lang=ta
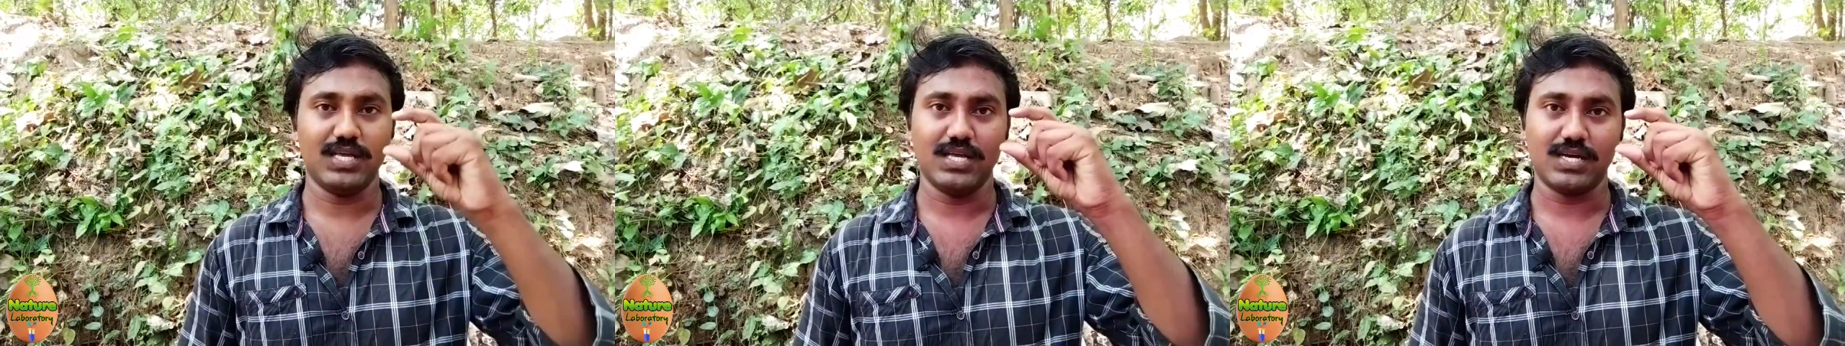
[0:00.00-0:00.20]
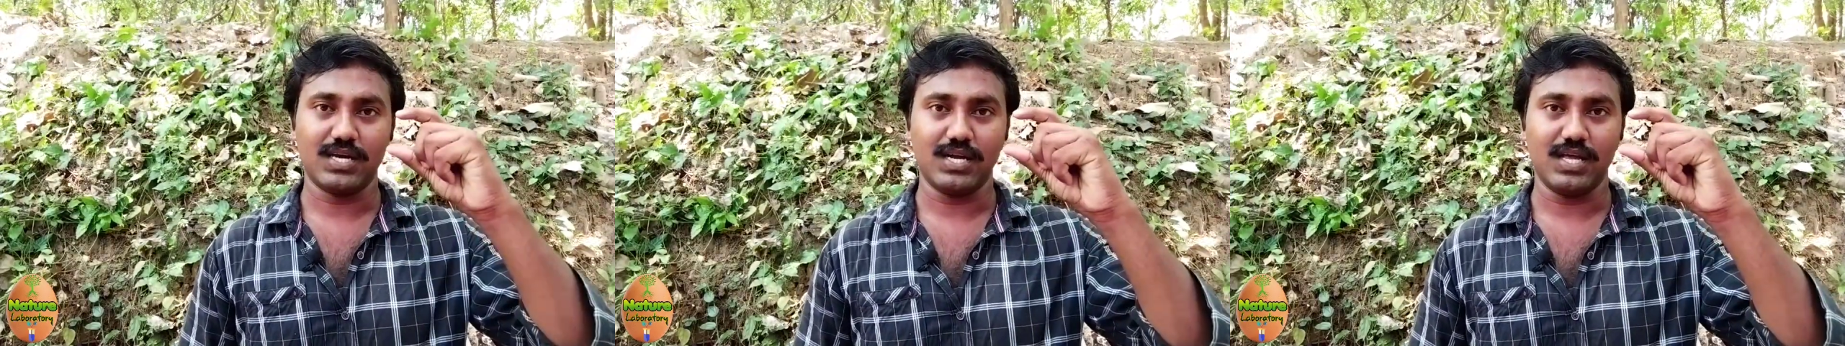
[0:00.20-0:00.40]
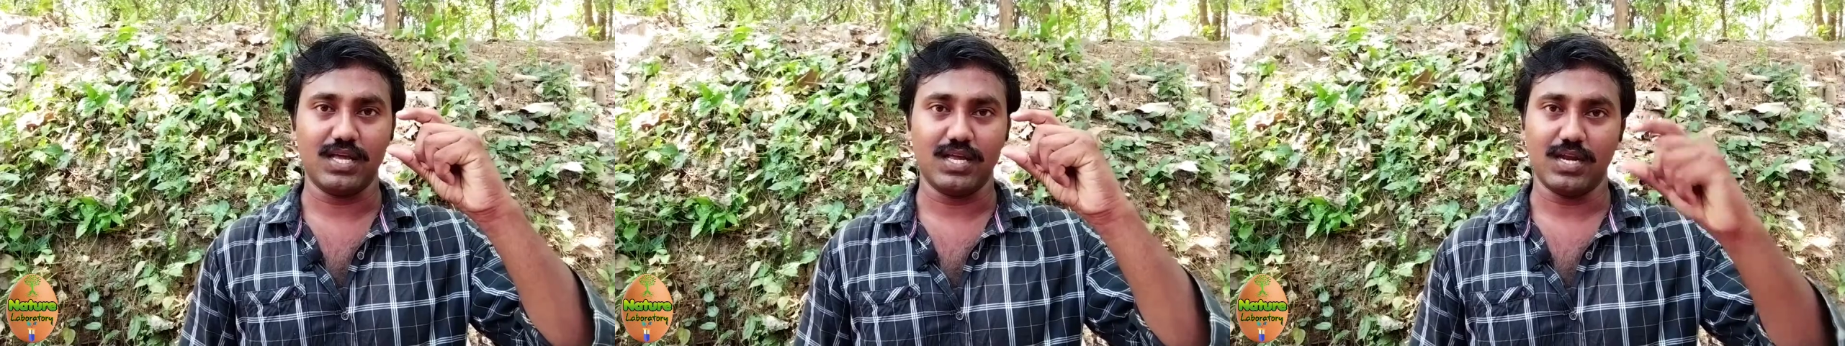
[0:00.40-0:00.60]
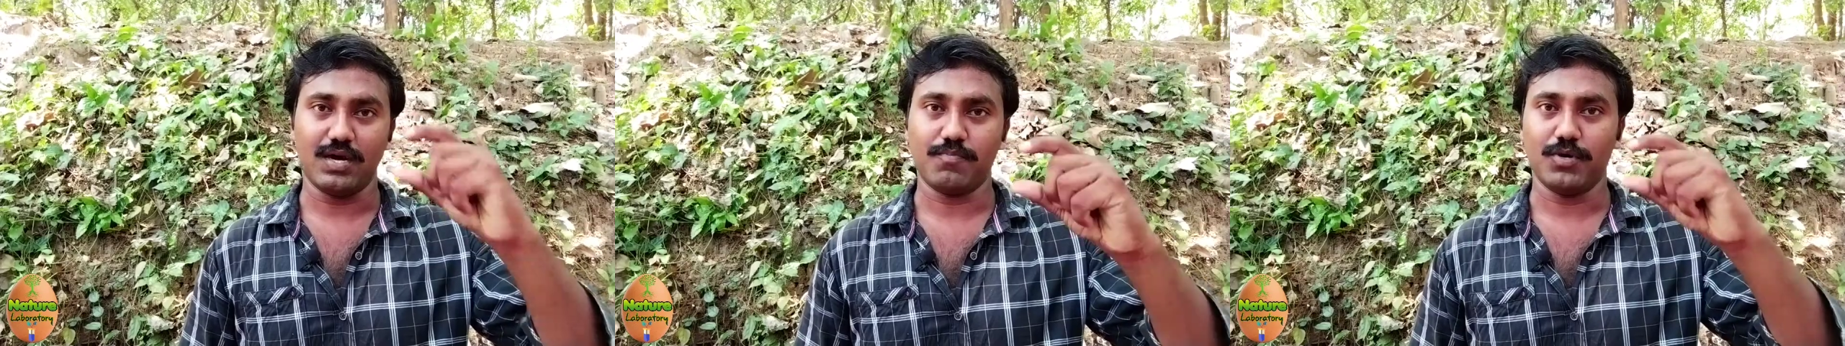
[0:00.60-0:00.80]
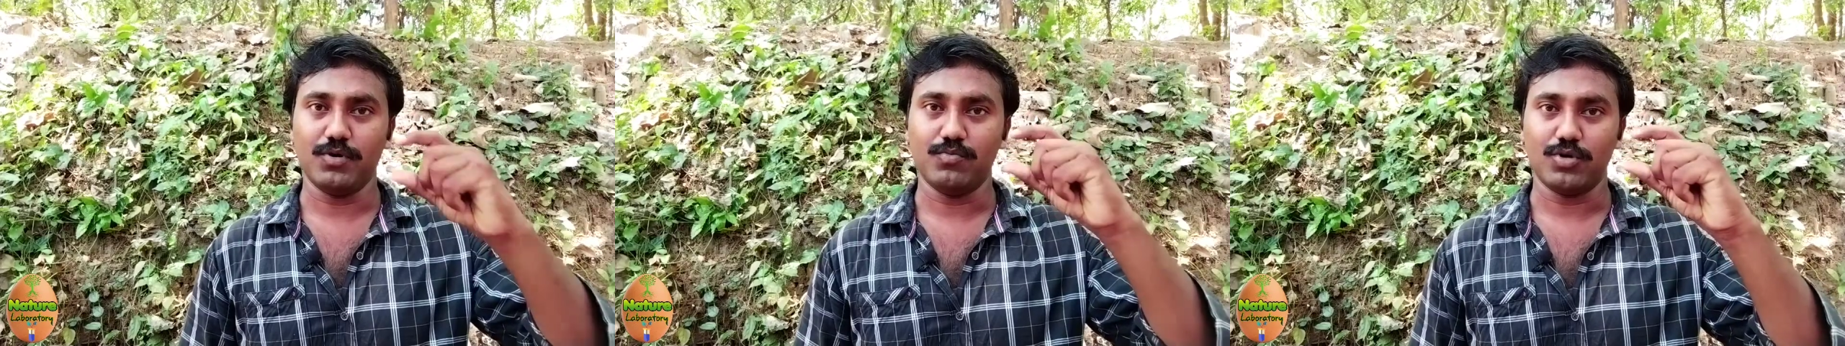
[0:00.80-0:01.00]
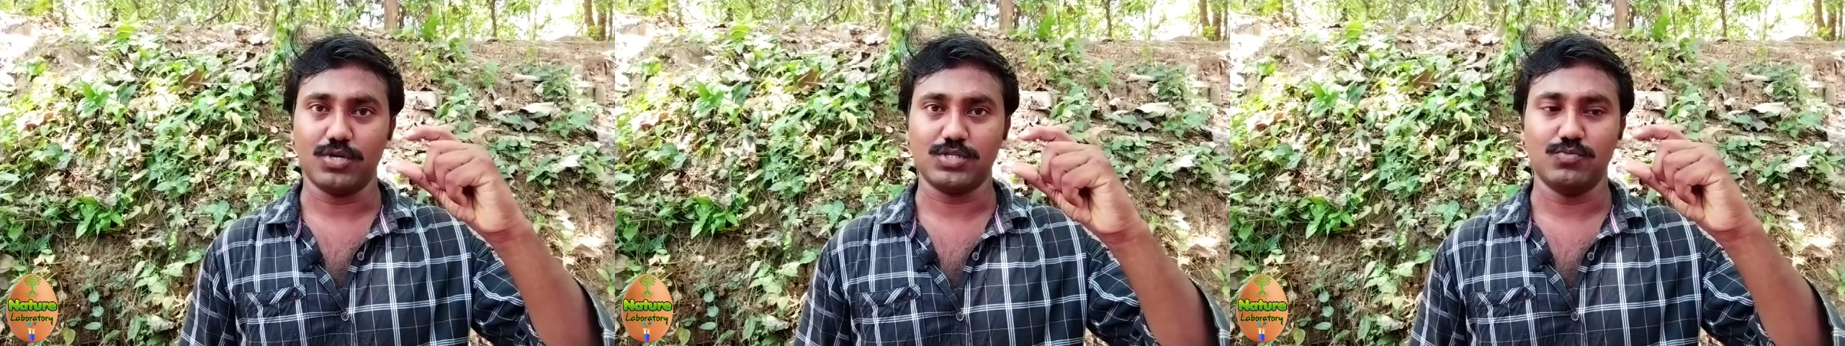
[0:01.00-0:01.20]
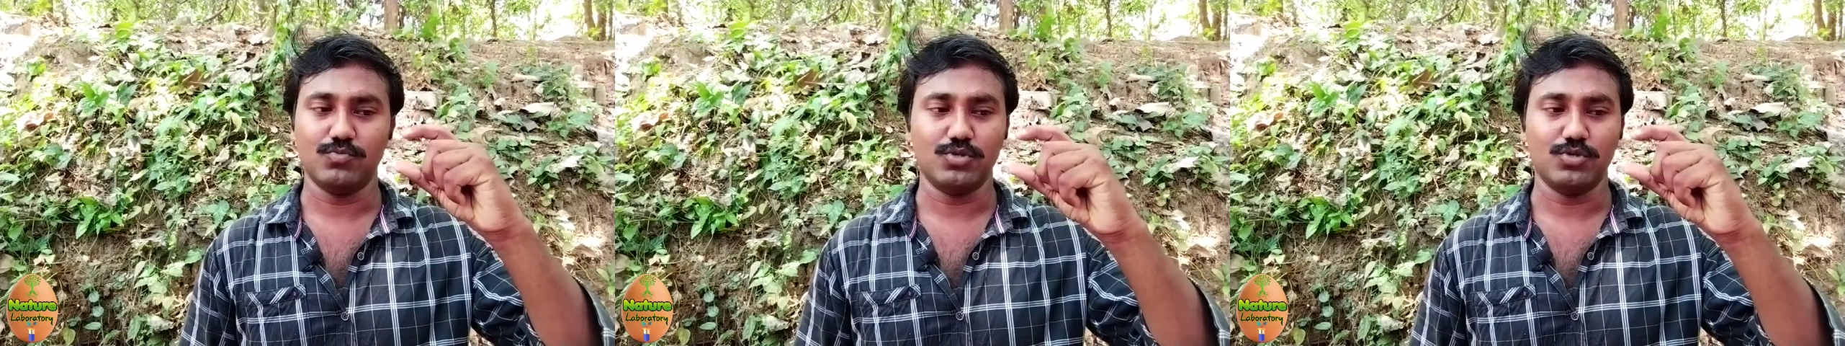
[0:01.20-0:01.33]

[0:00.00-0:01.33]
ஏற்கனவே எல்லா பல்லும் முளைச்சி